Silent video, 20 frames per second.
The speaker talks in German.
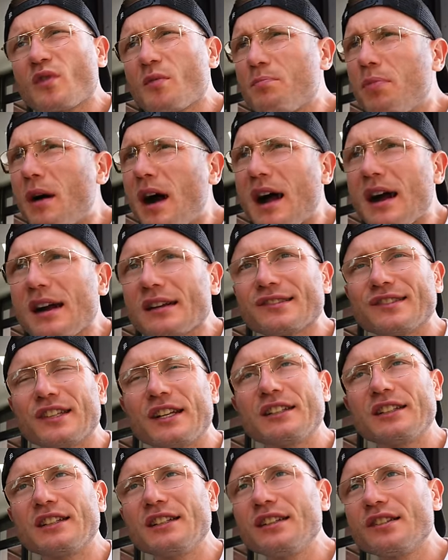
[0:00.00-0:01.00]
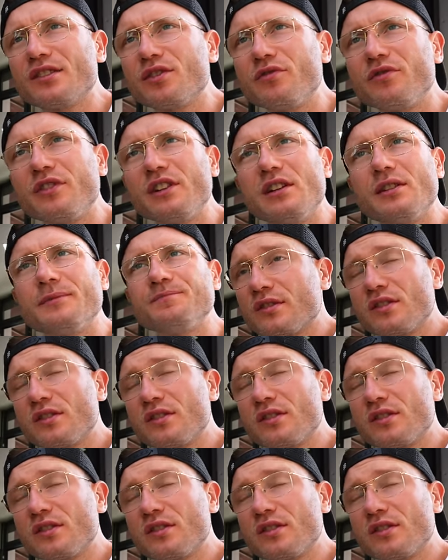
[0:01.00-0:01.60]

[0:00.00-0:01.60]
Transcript: Ein paar Akzente, nicht zu viele.